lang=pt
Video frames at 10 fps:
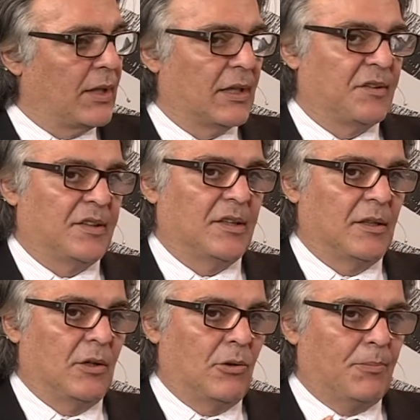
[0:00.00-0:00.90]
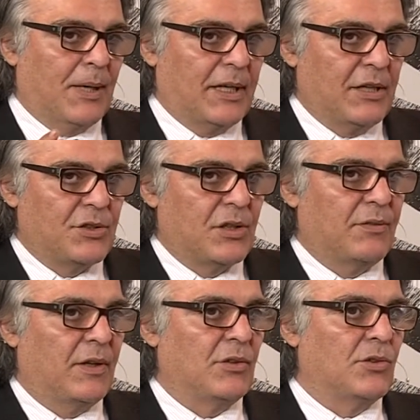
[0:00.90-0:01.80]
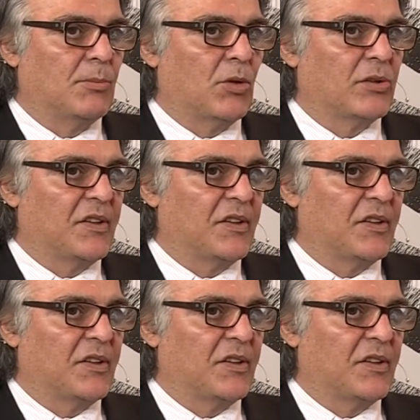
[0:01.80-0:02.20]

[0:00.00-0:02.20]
Quer dizer, o parente que vem de uma outra